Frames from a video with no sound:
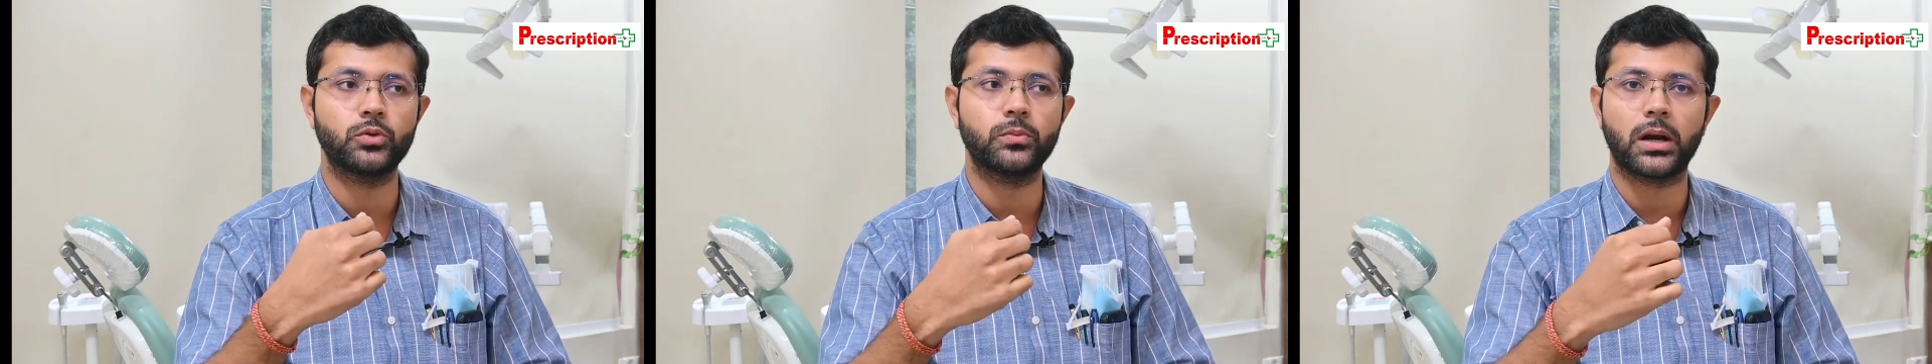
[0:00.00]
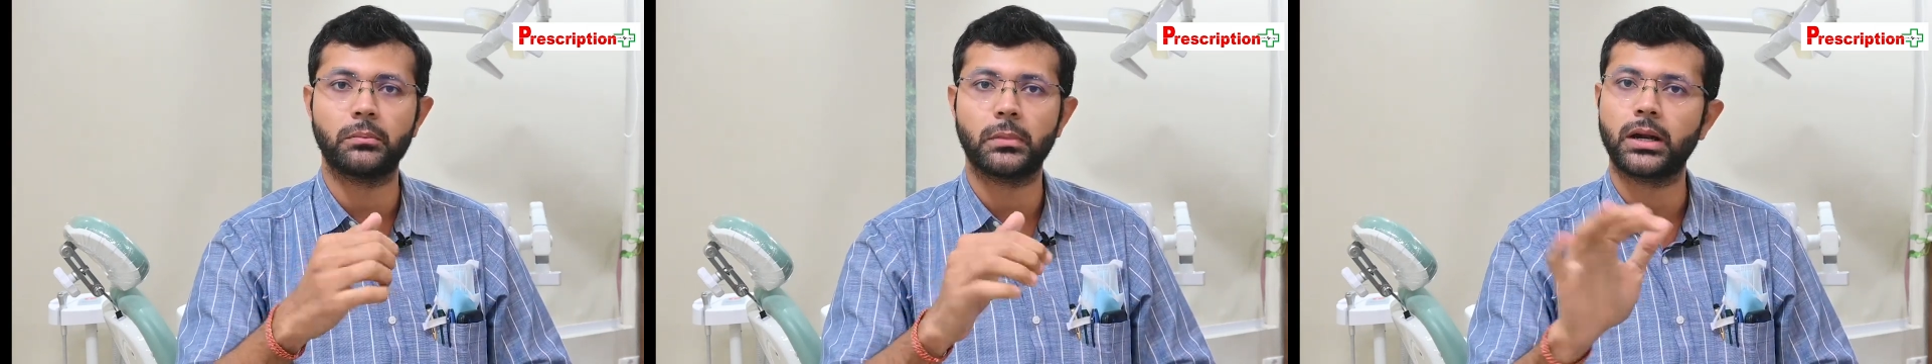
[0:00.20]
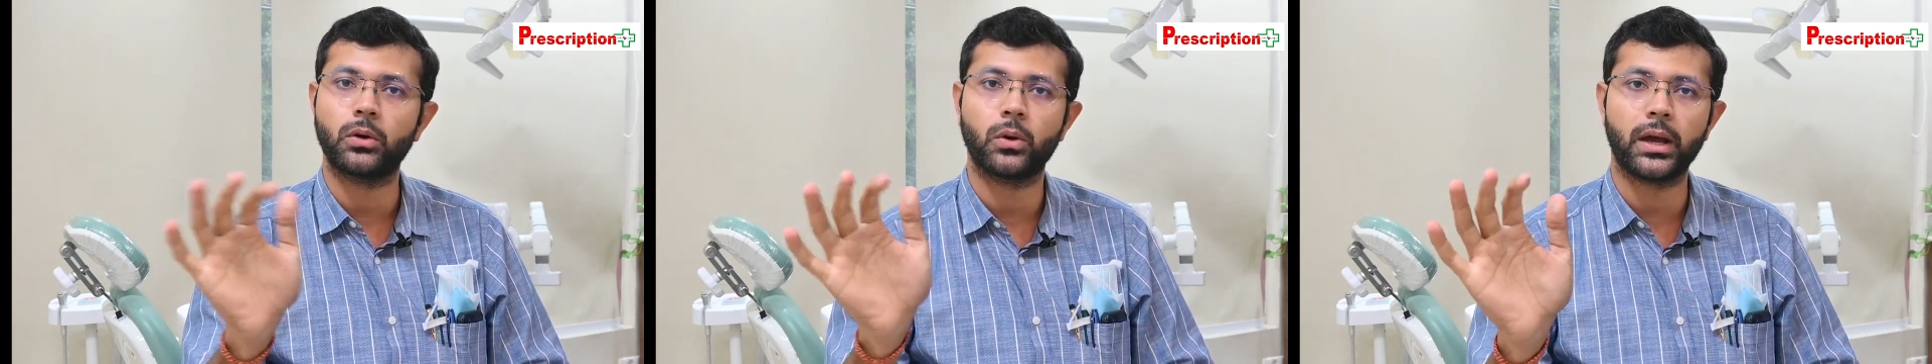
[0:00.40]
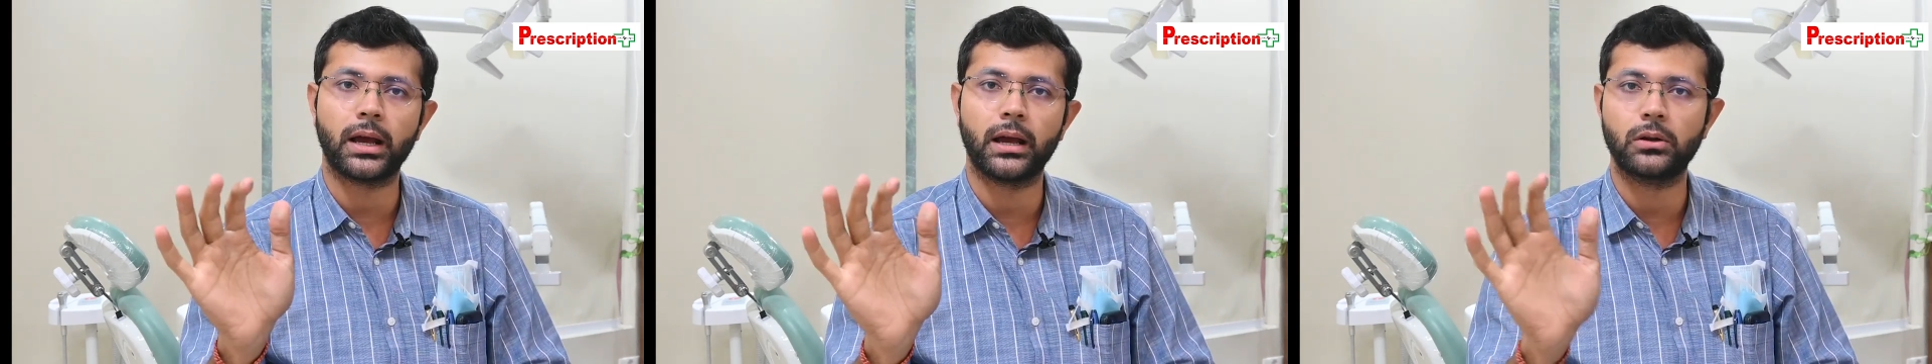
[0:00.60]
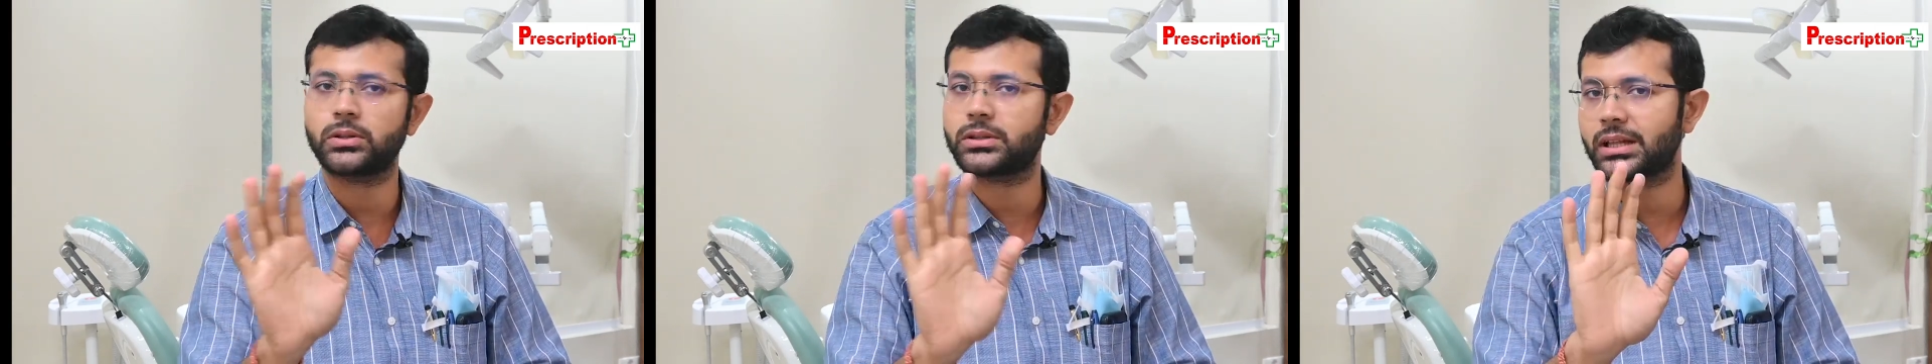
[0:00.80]
দুবার মানে হয়ে
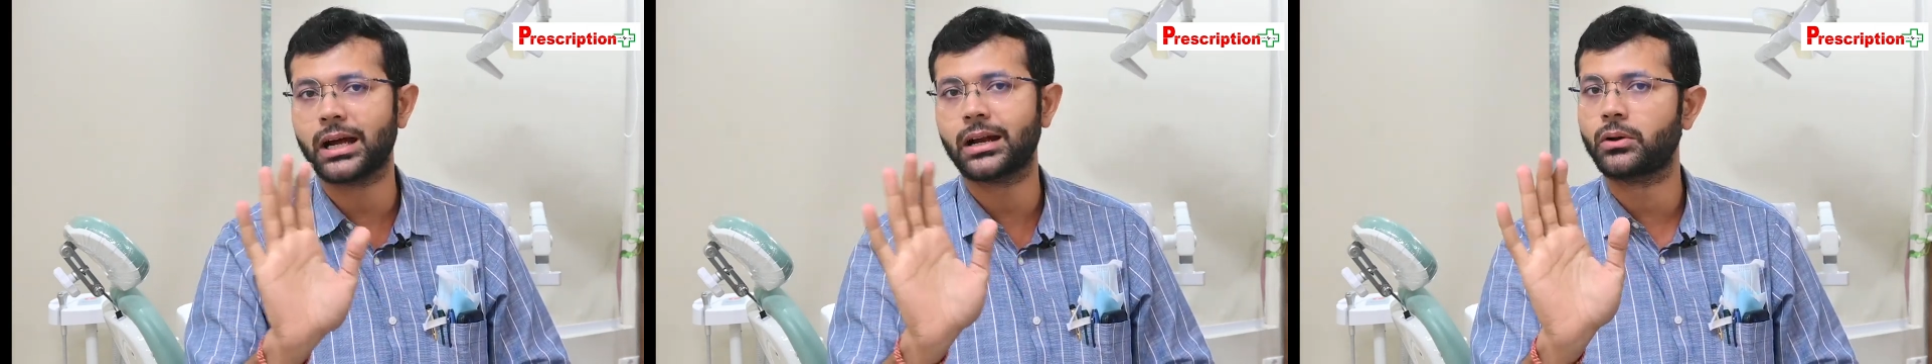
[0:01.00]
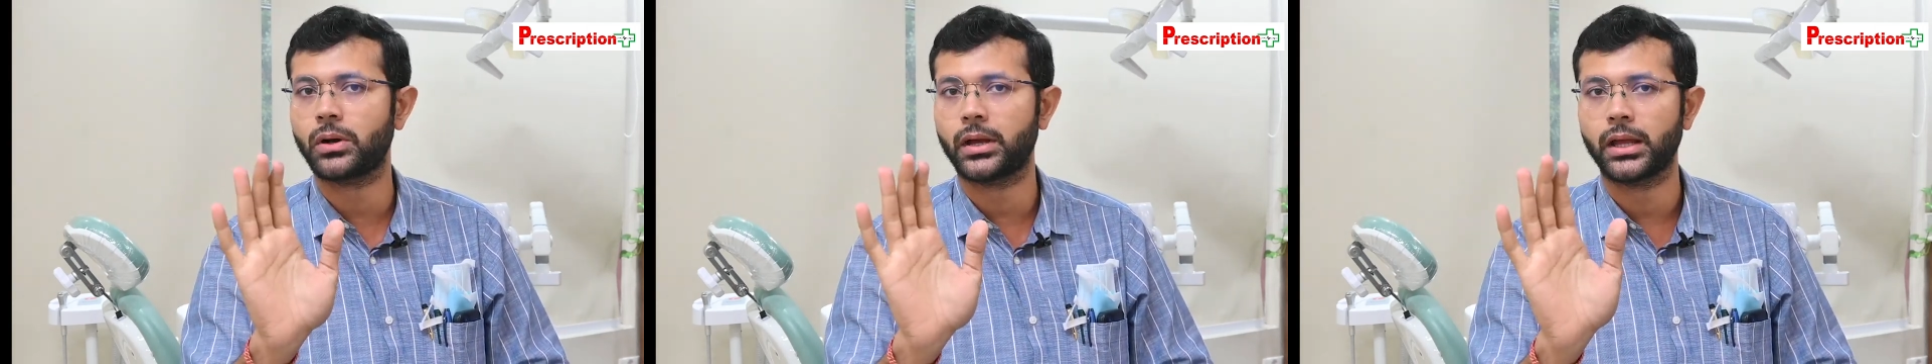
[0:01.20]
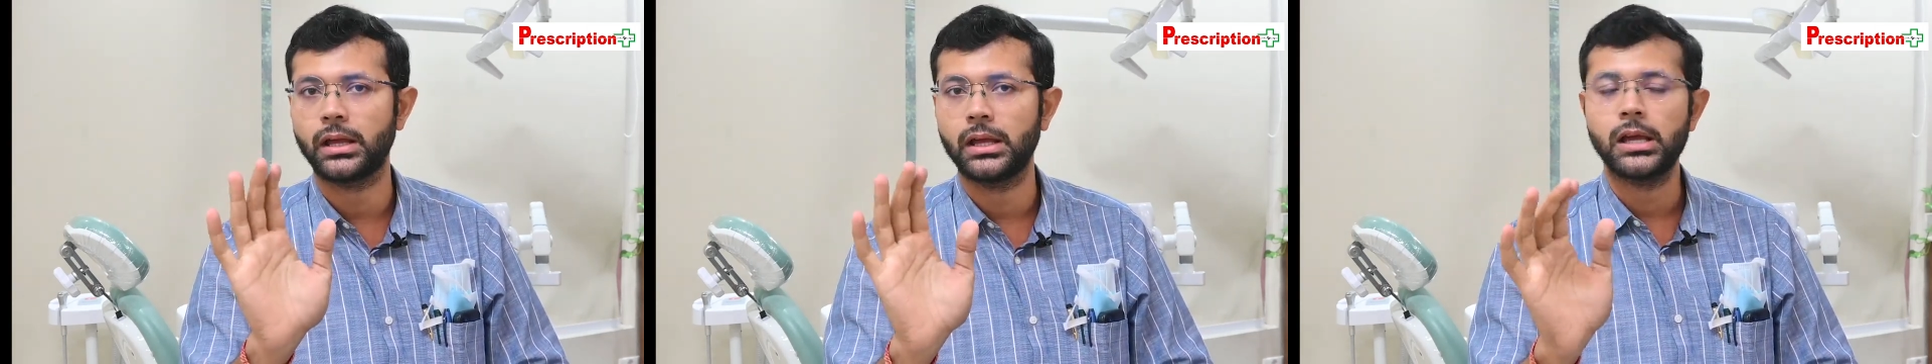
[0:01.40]
গেল তা নয়